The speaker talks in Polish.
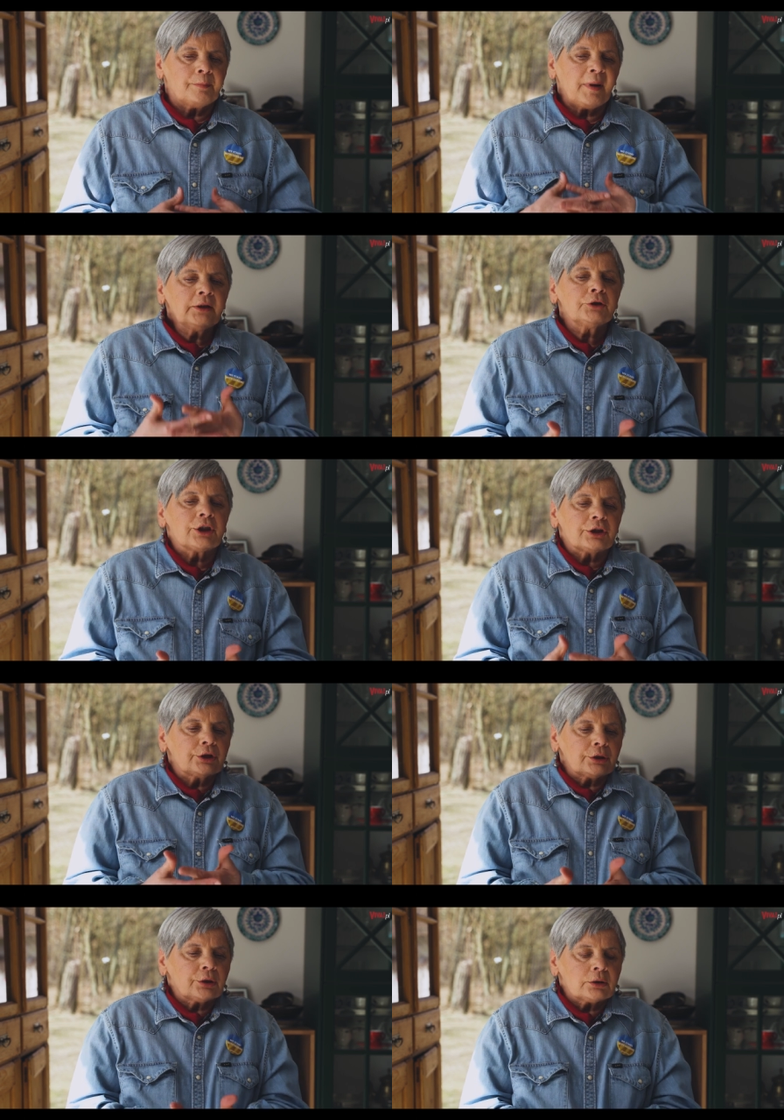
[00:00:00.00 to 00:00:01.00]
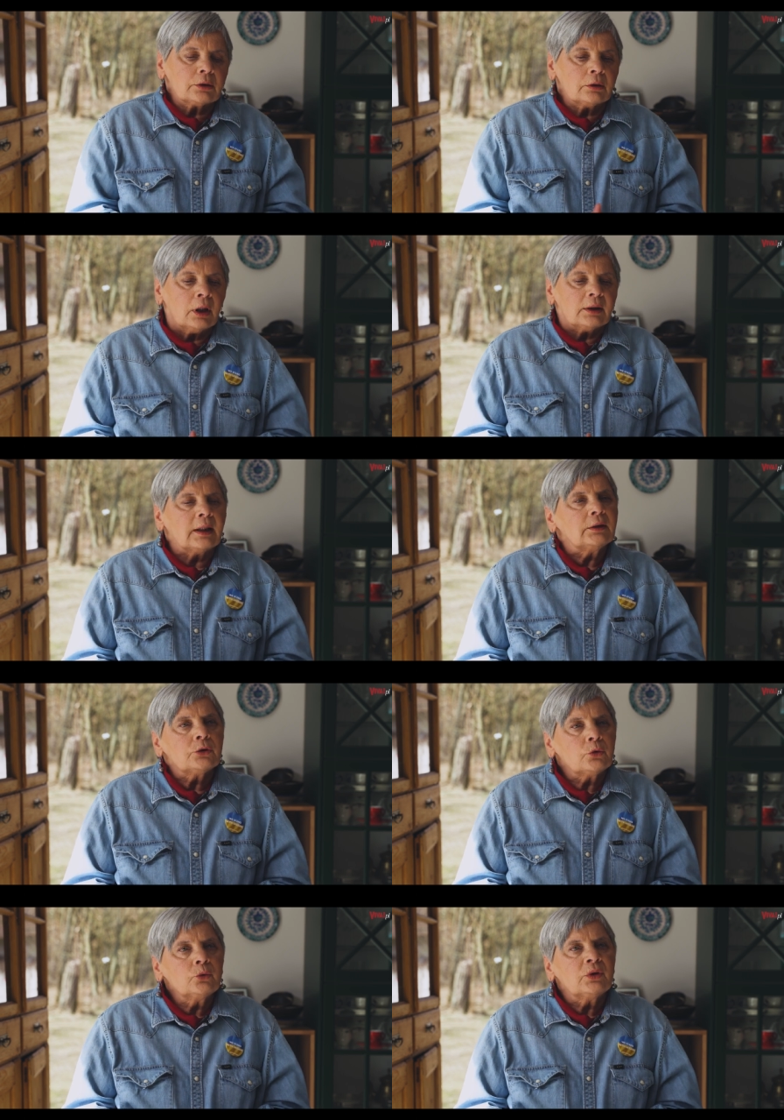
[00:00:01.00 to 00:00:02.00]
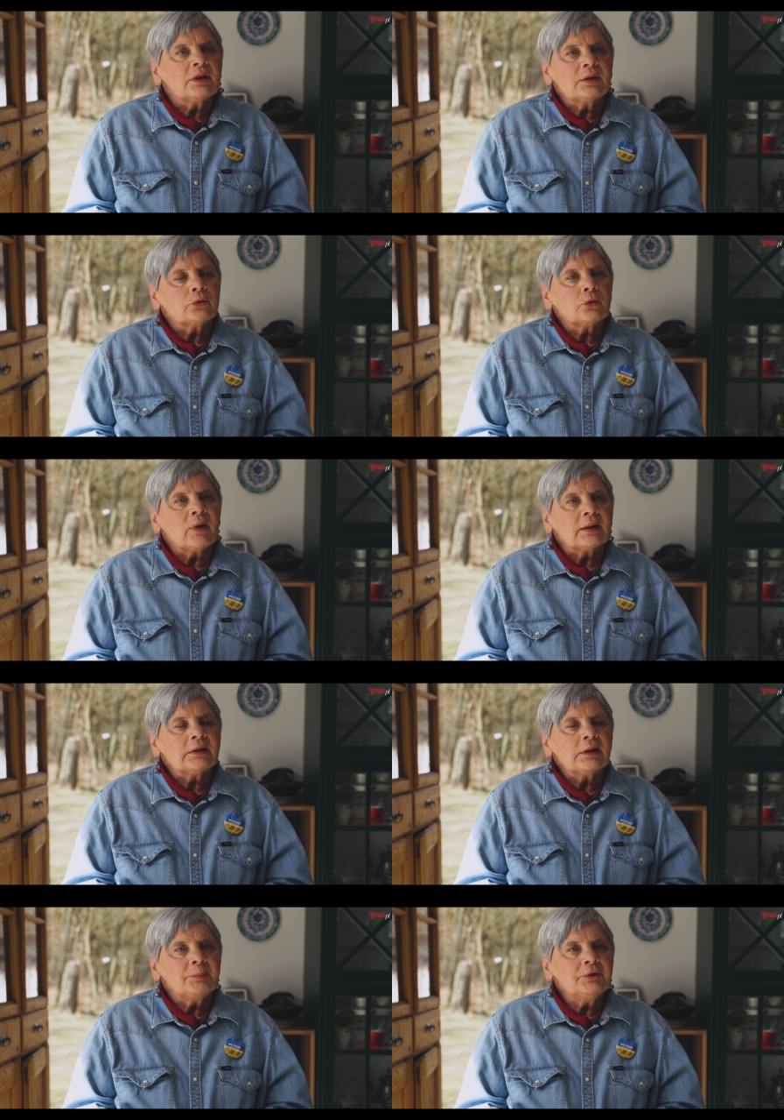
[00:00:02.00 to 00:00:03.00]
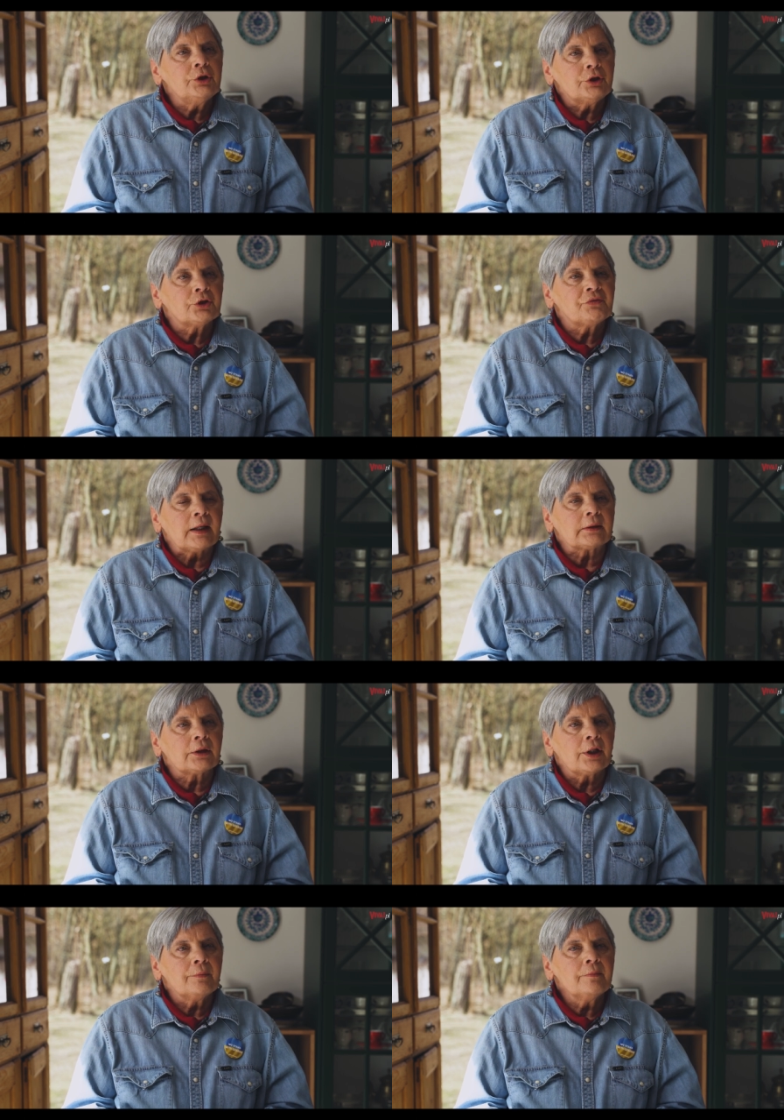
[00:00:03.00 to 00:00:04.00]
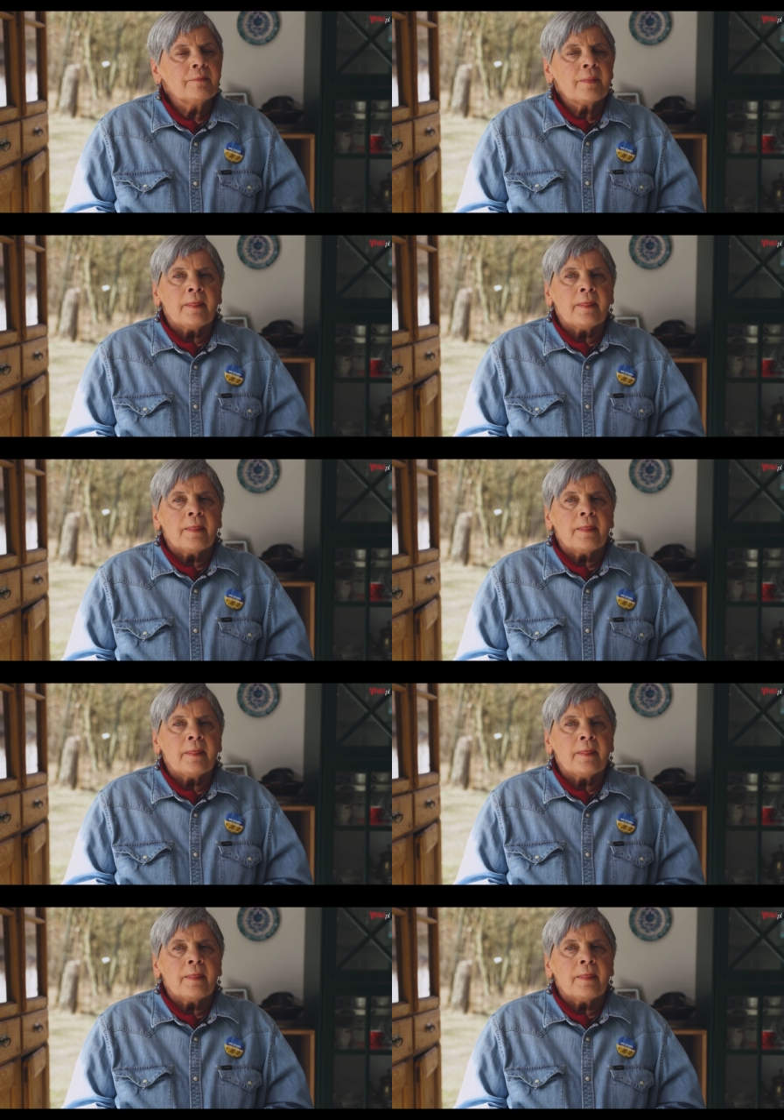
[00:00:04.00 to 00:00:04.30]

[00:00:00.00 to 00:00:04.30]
patrzeć na te trudne sytuacje, być ich świadkiem